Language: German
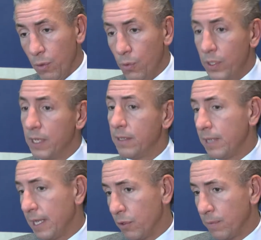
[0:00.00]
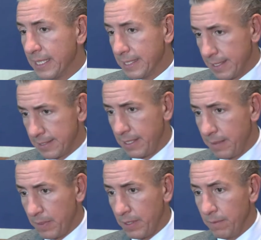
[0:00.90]
oder
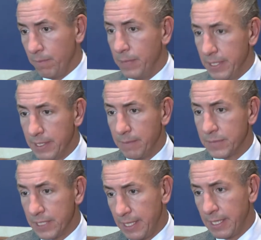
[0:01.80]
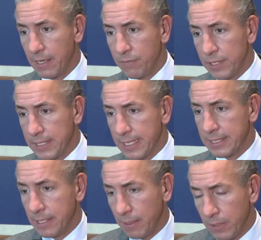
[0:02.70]
Aromatasehemmer mit dem
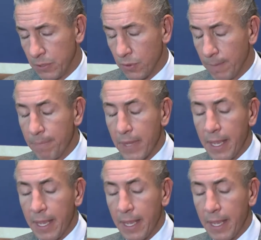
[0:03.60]
CDK4-6-Inhibitor.